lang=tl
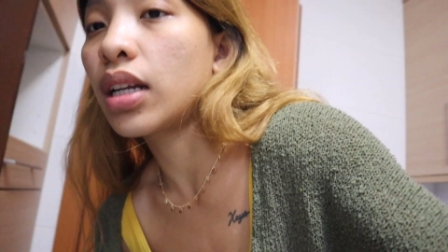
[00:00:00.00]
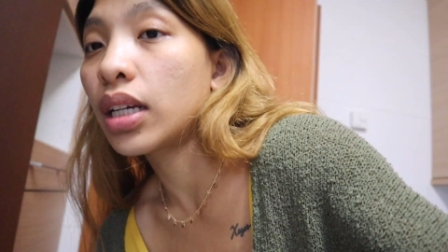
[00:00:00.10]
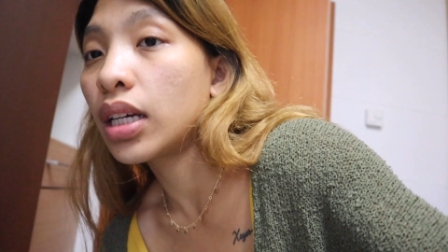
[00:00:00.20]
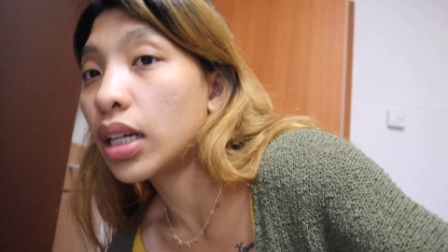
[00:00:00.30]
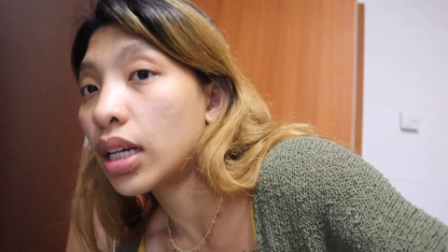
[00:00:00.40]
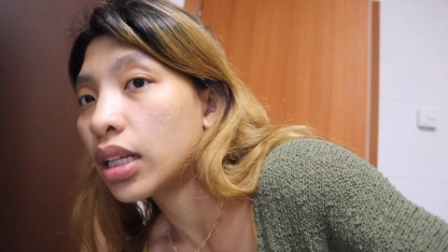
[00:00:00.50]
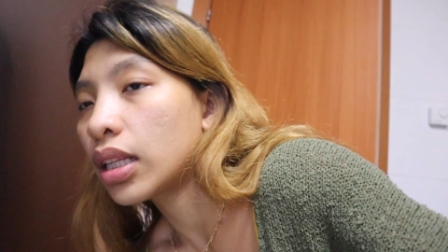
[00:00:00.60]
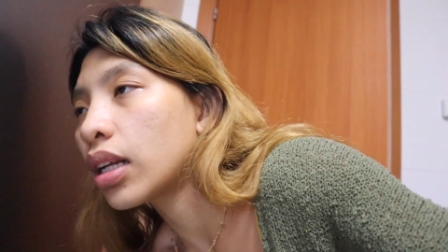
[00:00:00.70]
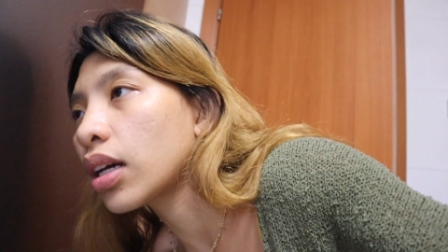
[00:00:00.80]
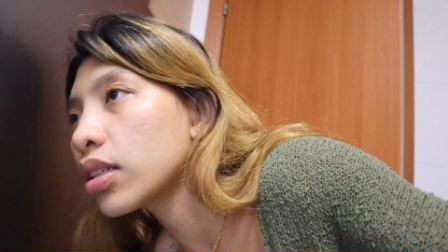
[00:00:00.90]
Nag-iingay na
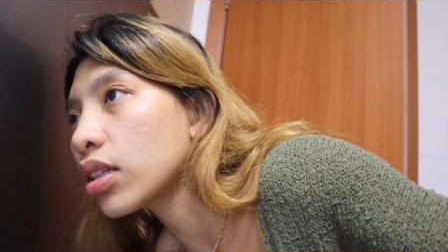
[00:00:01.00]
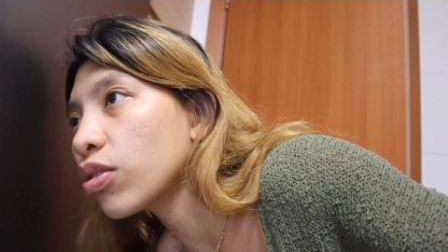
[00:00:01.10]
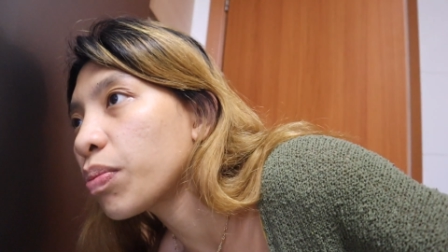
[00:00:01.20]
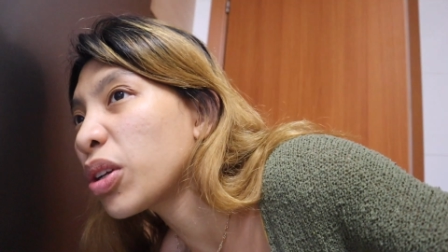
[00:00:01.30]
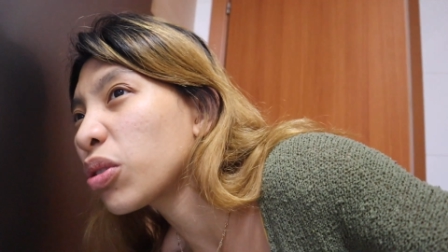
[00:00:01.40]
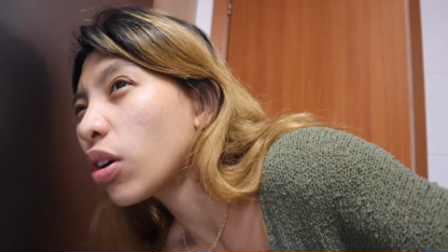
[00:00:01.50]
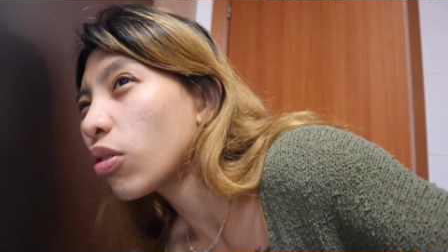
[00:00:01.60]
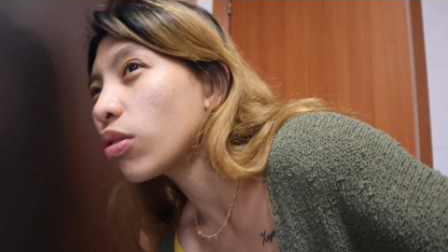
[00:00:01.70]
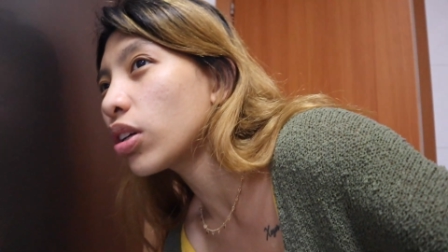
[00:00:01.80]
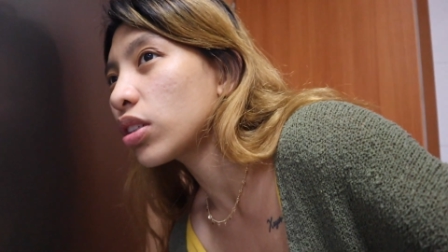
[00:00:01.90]
talaga siya. So pinunta
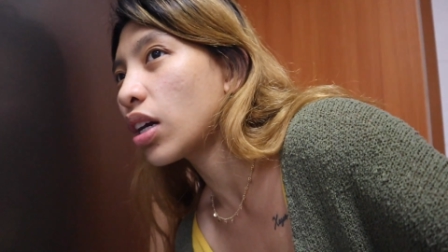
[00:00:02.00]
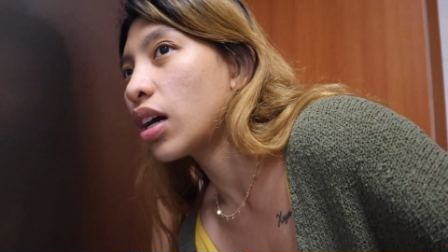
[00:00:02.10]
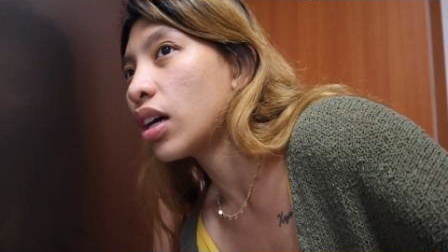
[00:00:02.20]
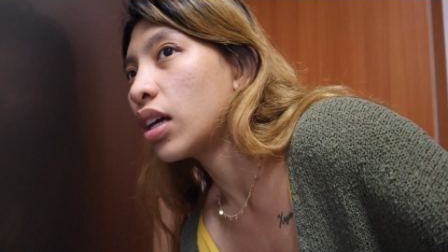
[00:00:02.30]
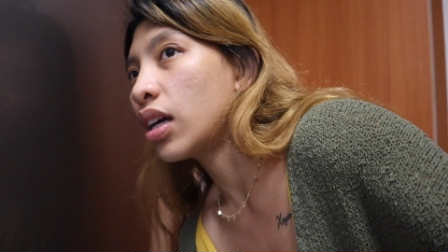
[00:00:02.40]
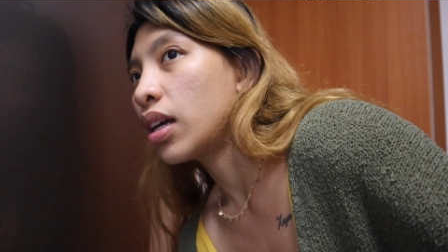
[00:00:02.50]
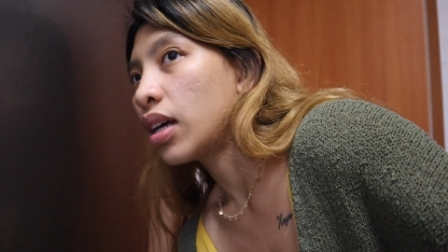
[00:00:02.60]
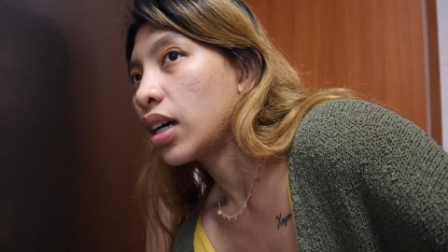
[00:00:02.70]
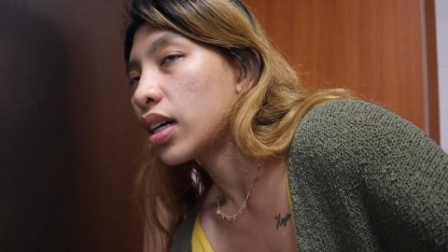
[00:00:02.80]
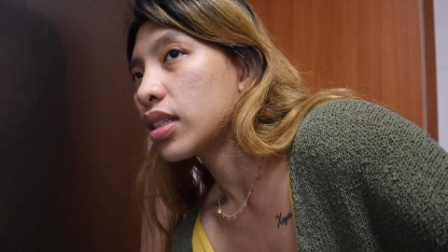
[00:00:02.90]
ko na siya.
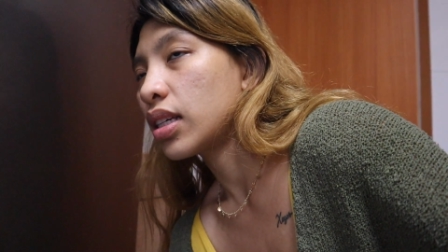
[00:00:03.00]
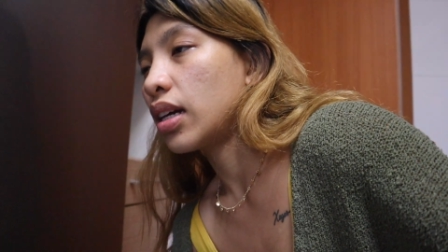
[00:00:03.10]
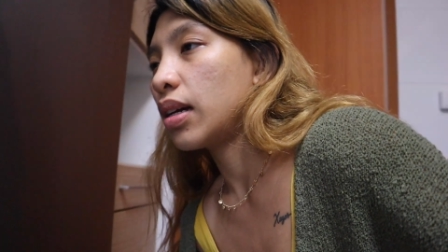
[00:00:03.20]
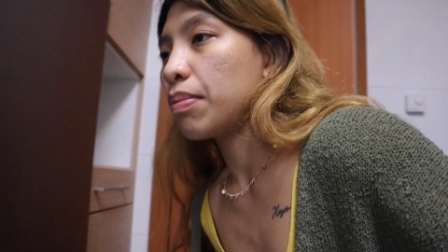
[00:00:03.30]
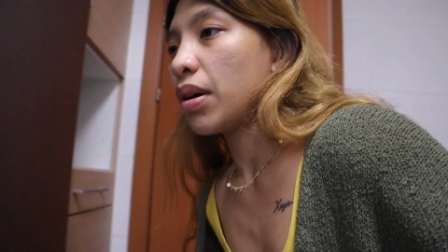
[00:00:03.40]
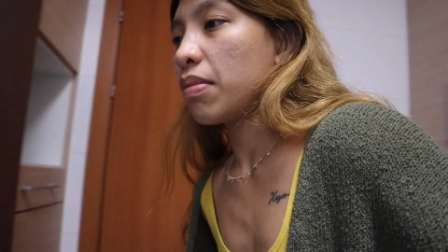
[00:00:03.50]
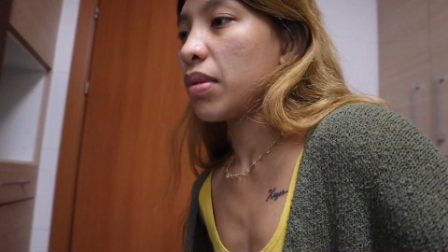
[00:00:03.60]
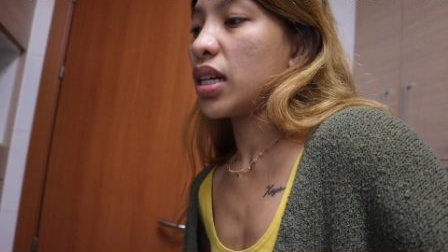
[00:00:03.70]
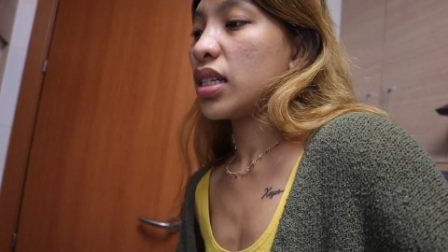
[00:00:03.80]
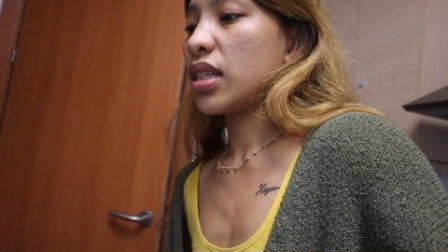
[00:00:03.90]
Kasi baka
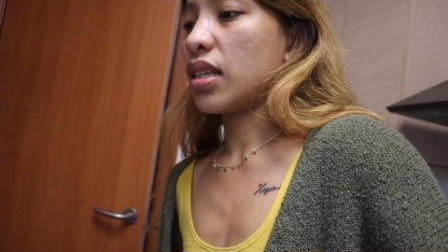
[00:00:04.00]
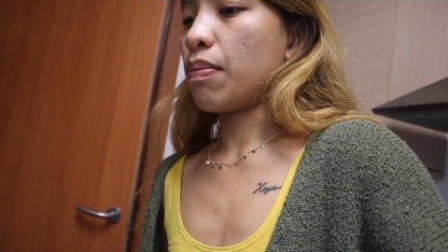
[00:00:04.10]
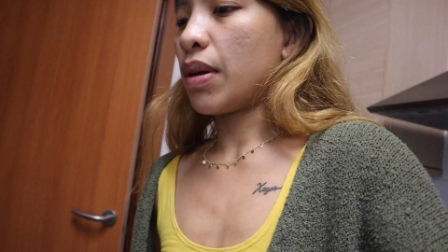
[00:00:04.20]
magising si